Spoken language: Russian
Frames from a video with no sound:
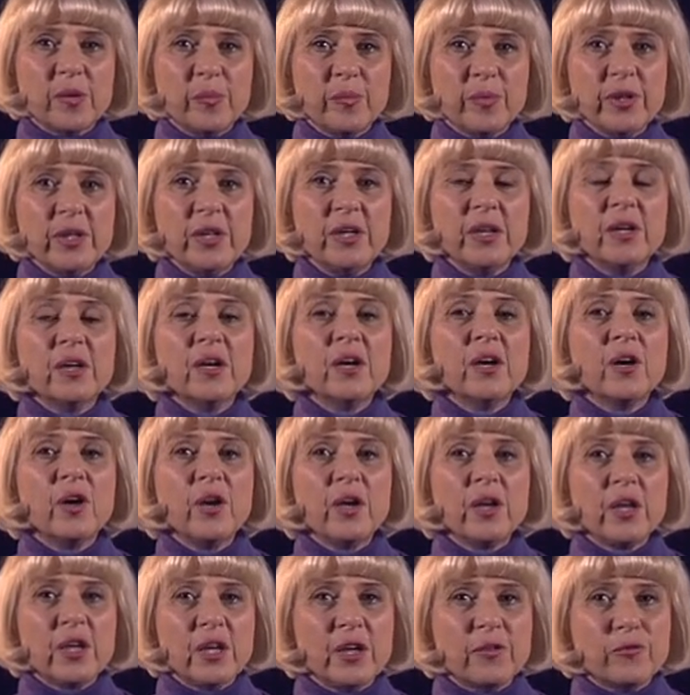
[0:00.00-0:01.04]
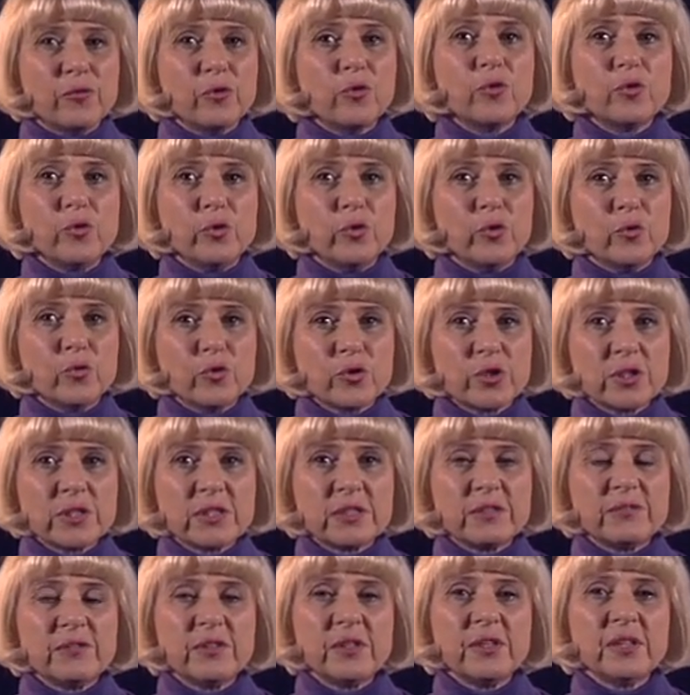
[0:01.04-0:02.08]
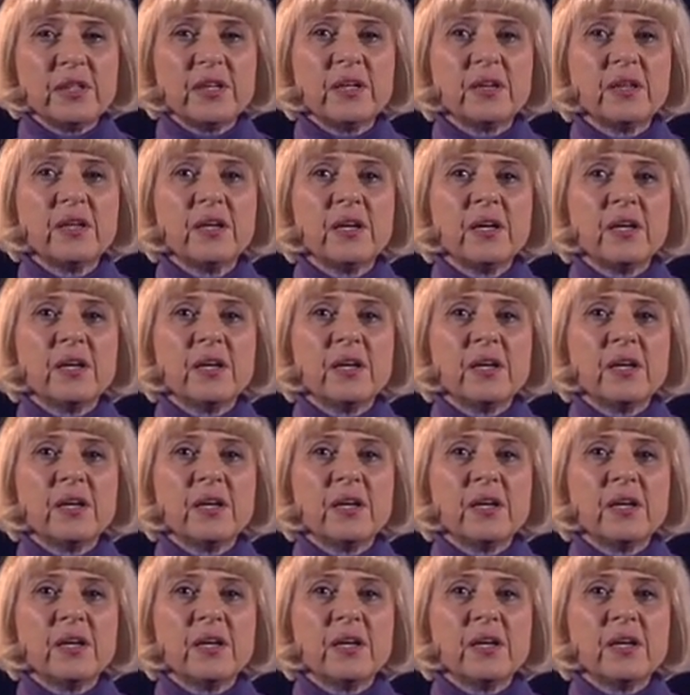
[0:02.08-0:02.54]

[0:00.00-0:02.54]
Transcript: были его художественные